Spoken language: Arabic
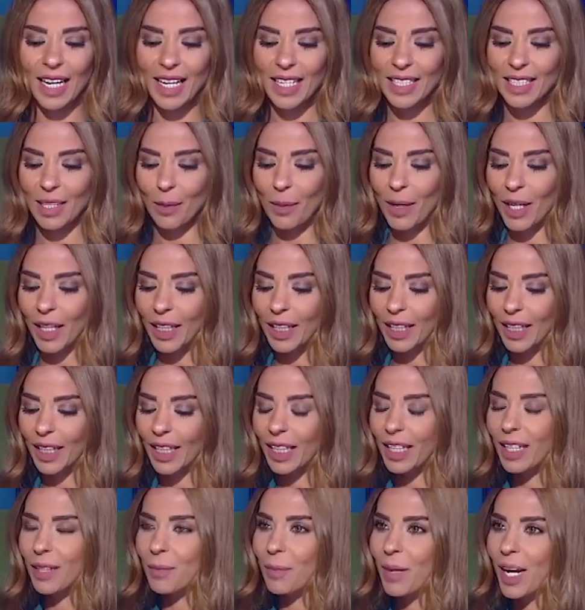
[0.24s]
صباح
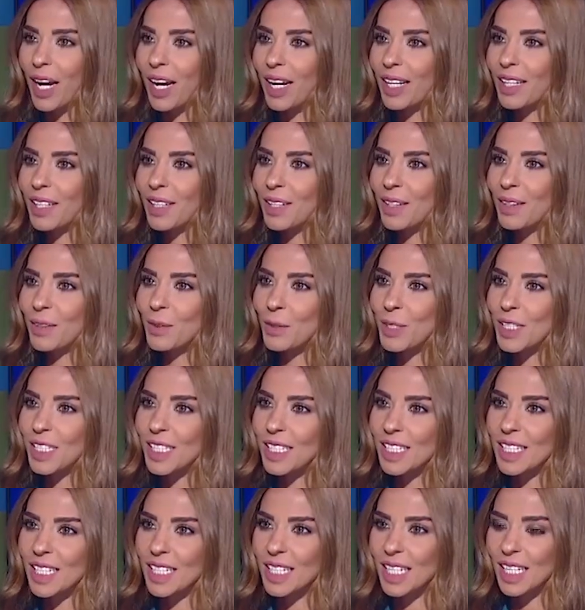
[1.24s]
الخير معالي
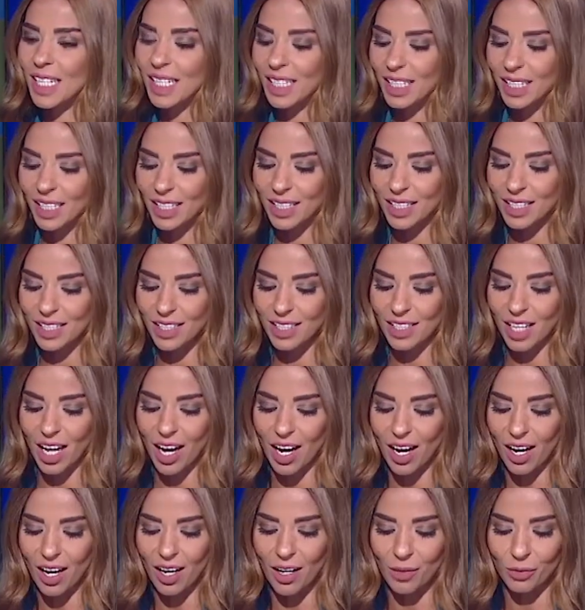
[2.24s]
وزير
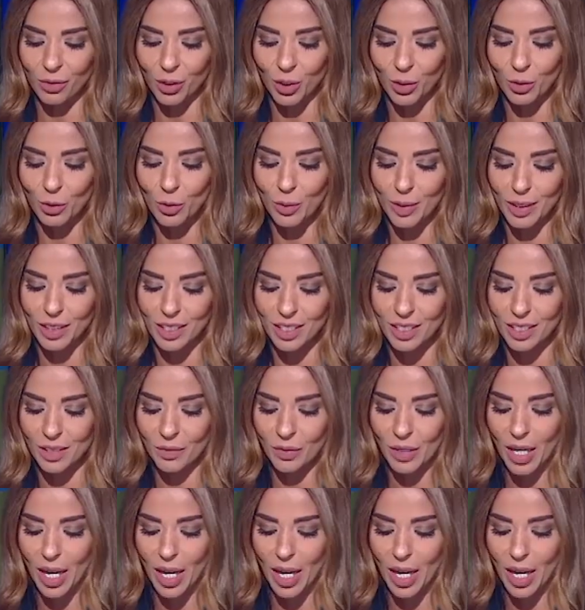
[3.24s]
الصحة في حكومة تصريف